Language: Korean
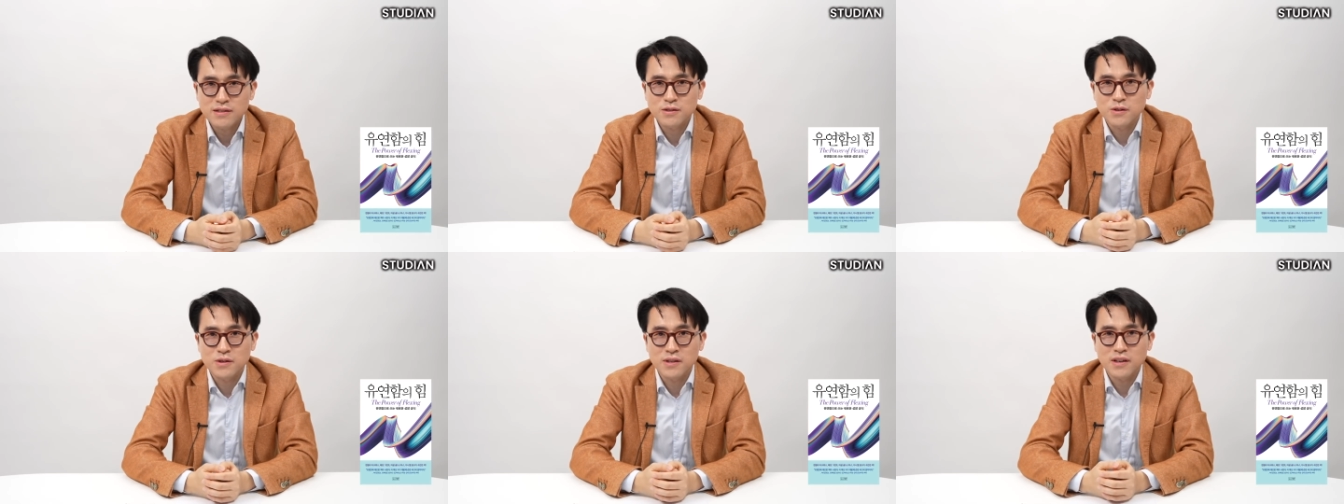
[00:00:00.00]

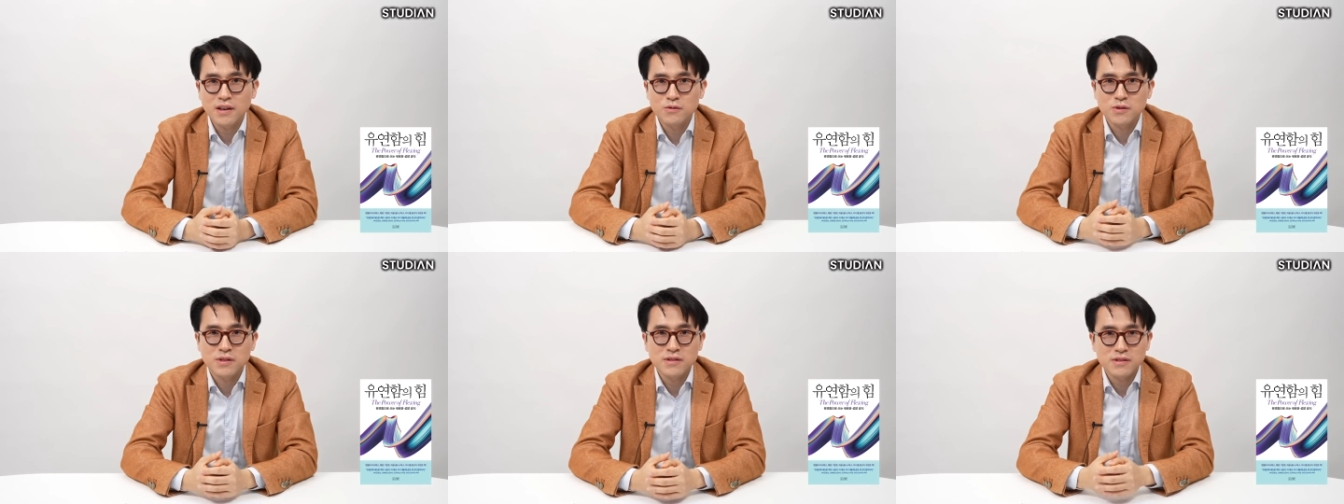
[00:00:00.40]
그러니까
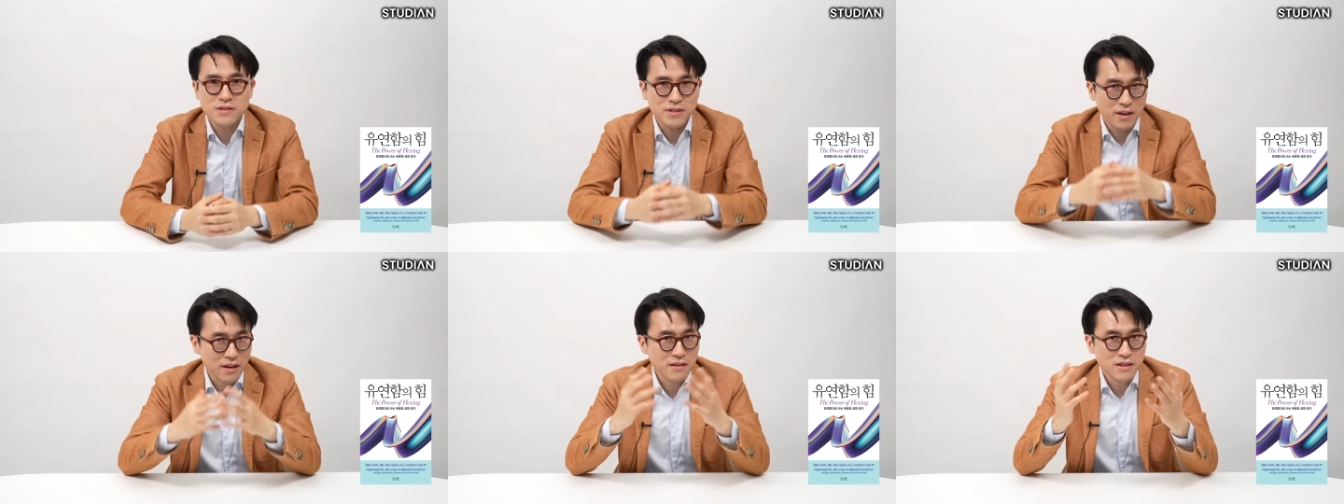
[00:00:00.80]
우리는
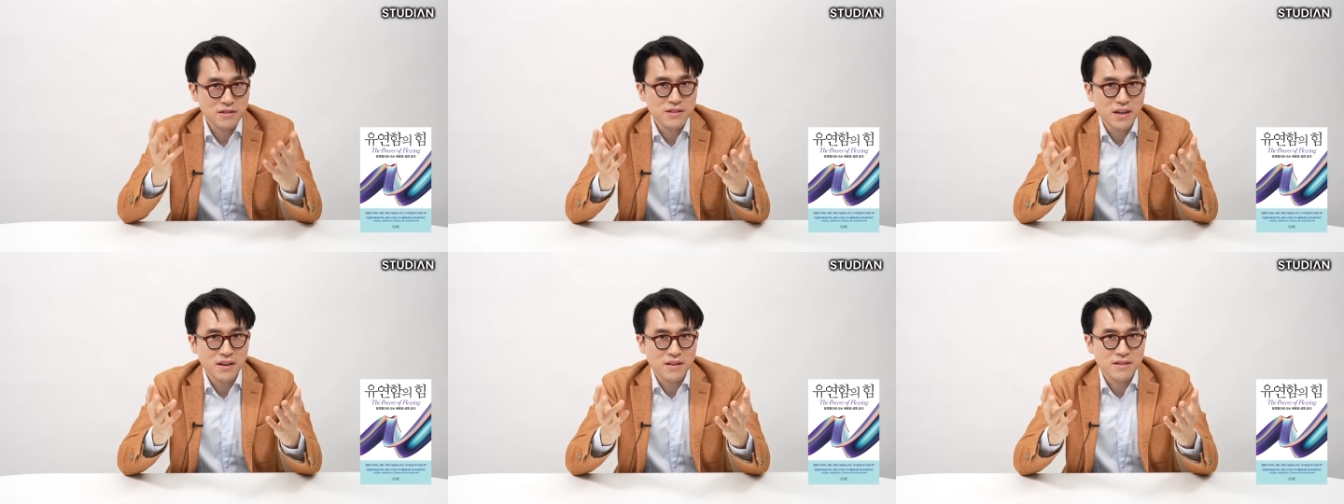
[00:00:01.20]
약간
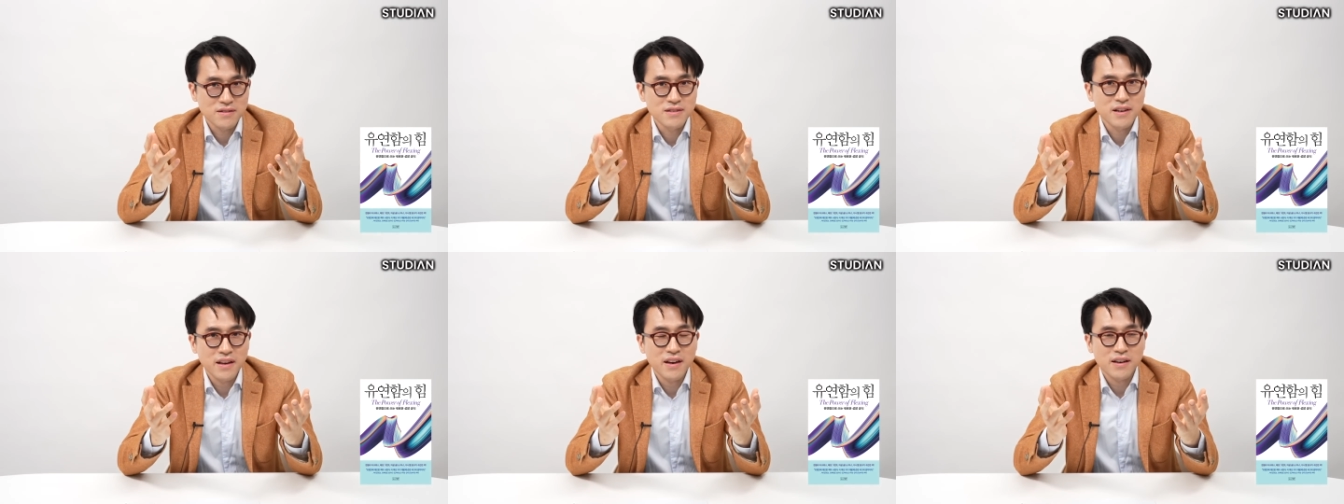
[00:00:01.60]

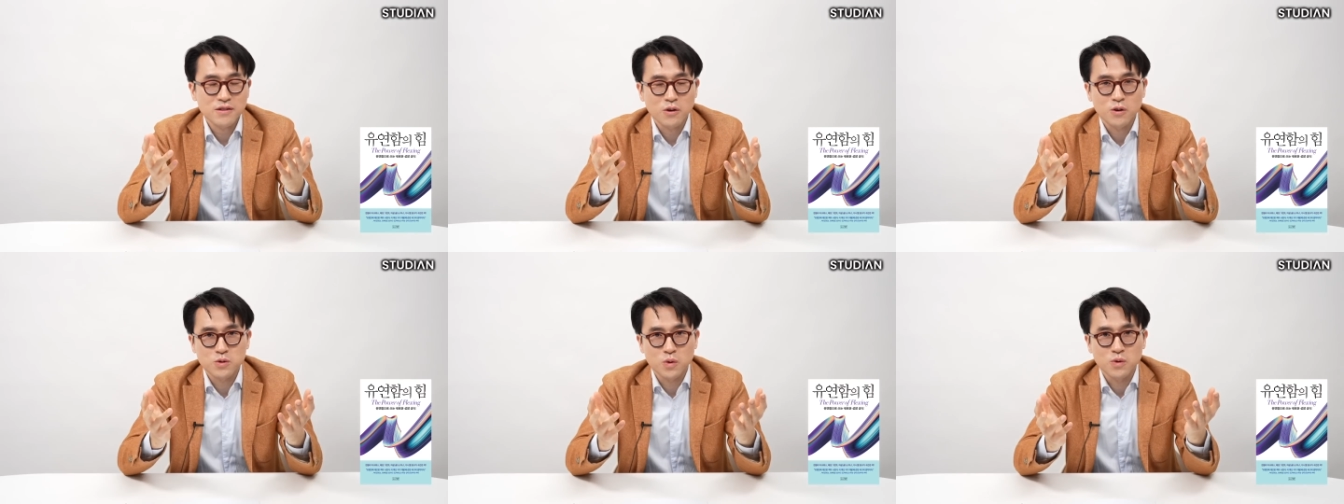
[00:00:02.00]
긴장을 해야
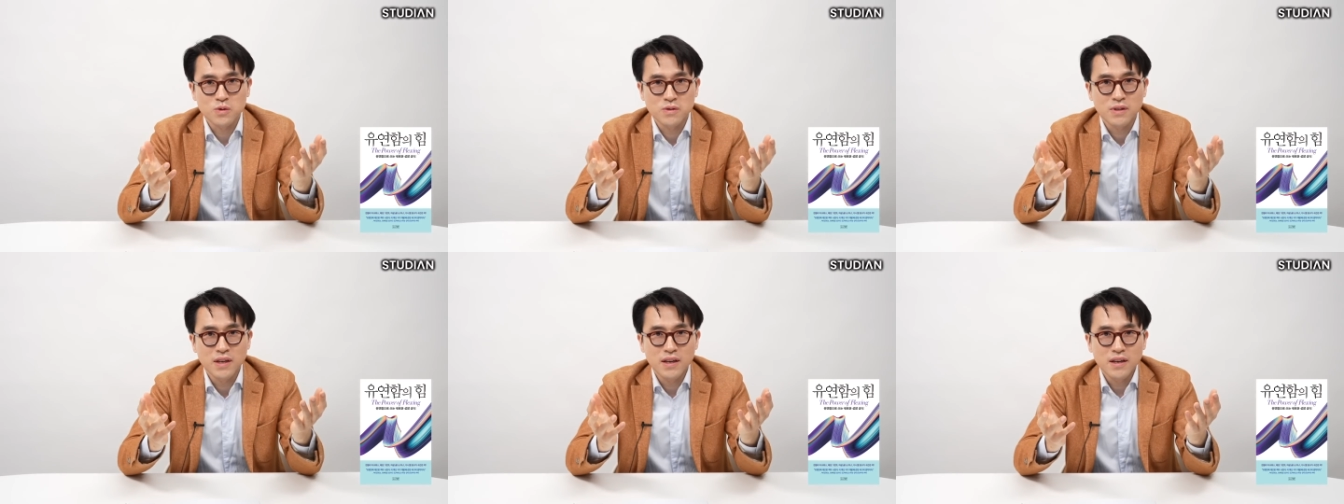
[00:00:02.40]
더
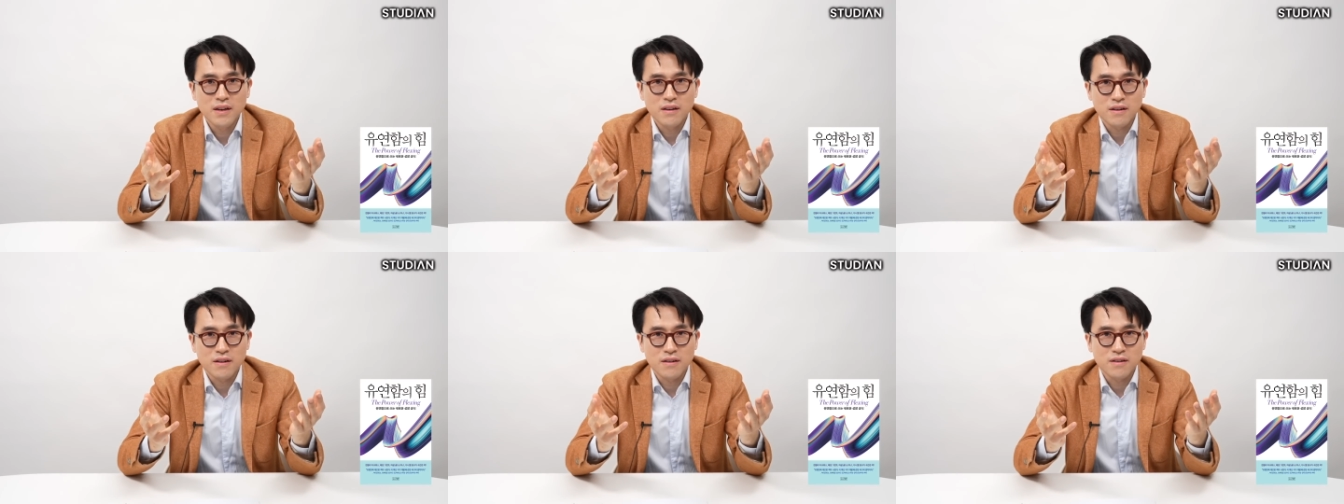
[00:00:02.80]
좋은
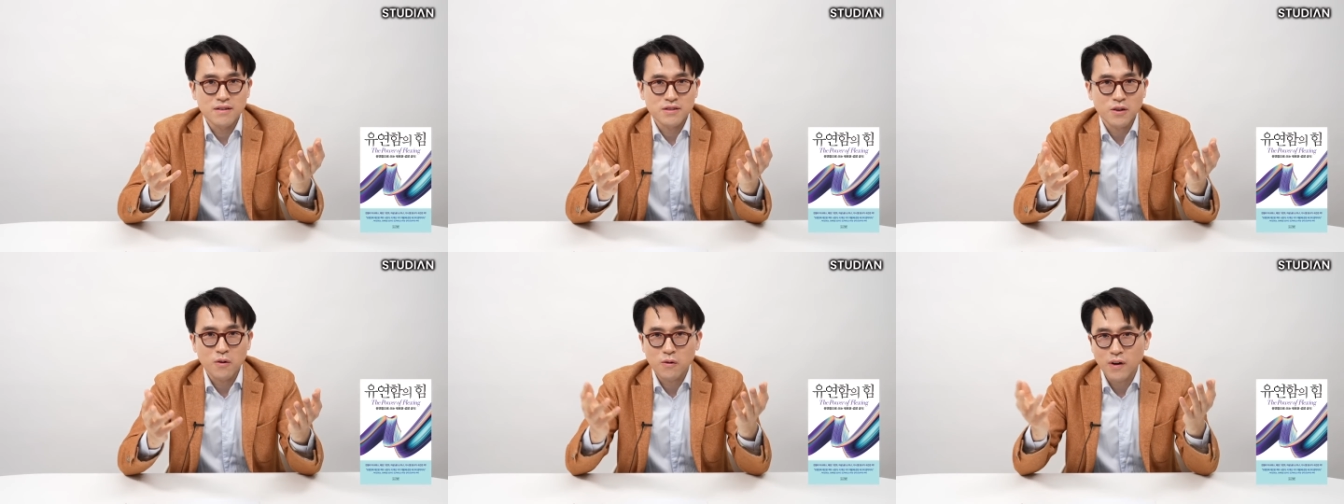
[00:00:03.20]
어,
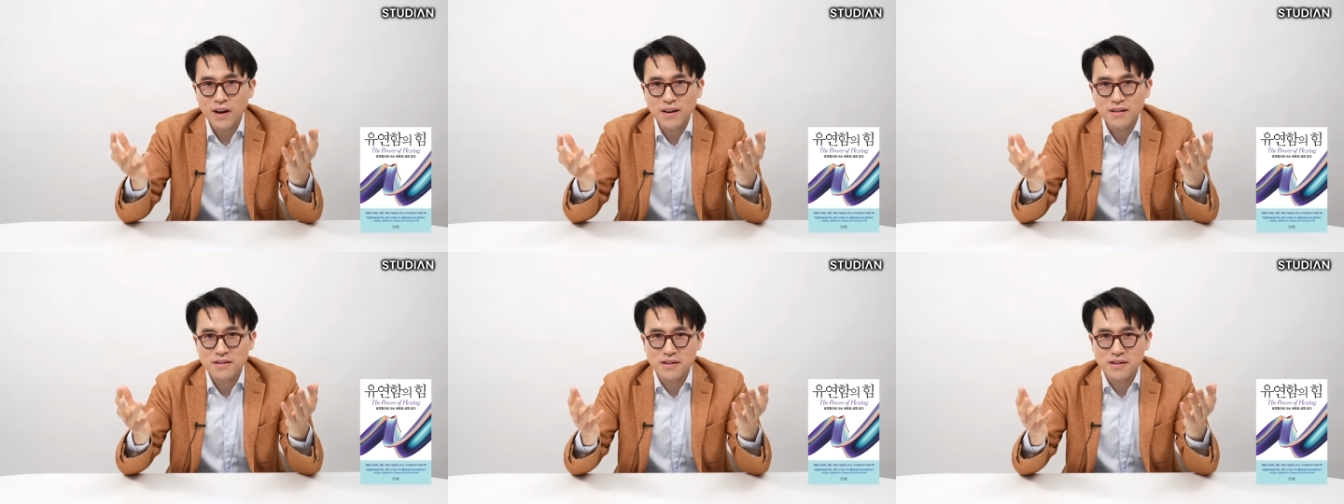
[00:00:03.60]
성과,